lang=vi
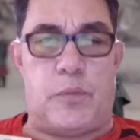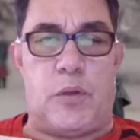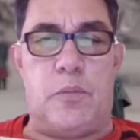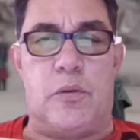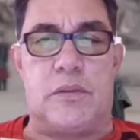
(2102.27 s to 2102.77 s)

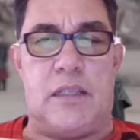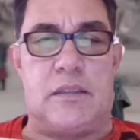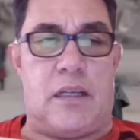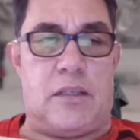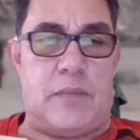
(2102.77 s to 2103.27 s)
Vũ buông tiếng
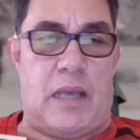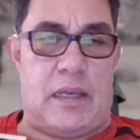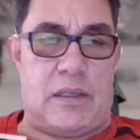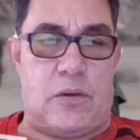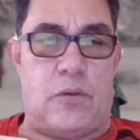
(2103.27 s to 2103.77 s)
thở
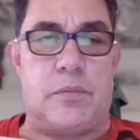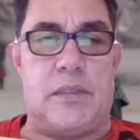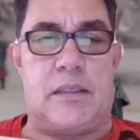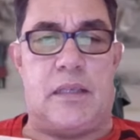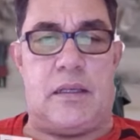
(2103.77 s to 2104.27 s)
dài cùng
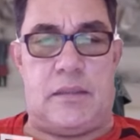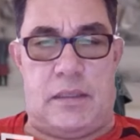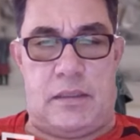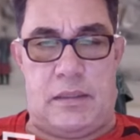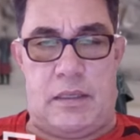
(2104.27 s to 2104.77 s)
với chân
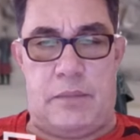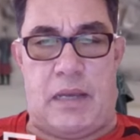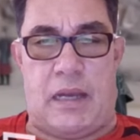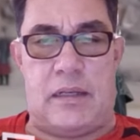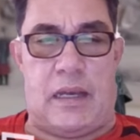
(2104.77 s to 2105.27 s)
diện nghiêm
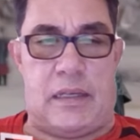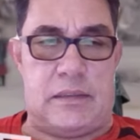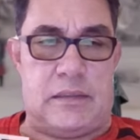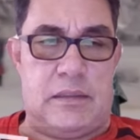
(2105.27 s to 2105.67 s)
hẳn lại.